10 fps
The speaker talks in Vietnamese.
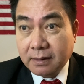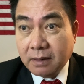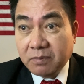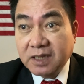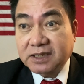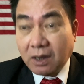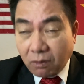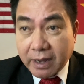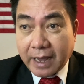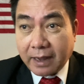
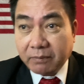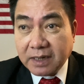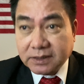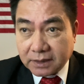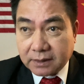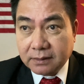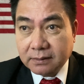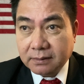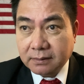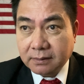16.000 binh sĩ
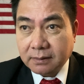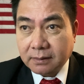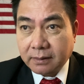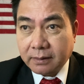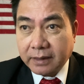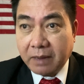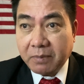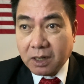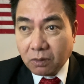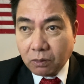để
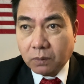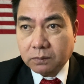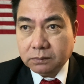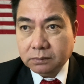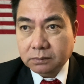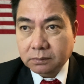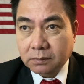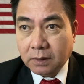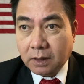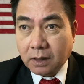mà cứu lục.
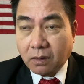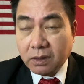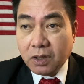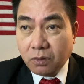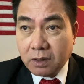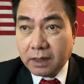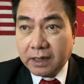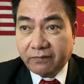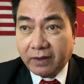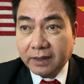Có nhiều người
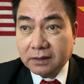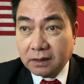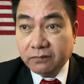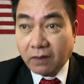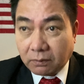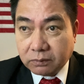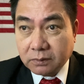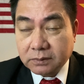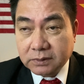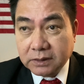đã phải tử vong
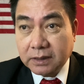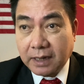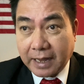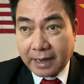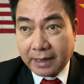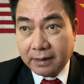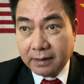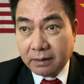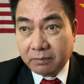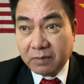như là
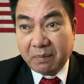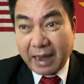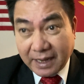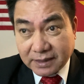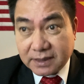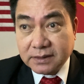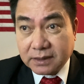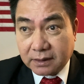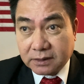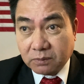13 chiến
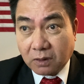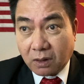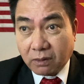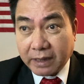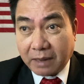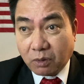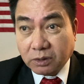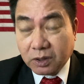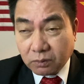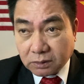sĩ trong đó có cả một
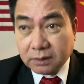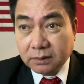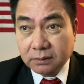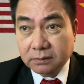thiếu tướng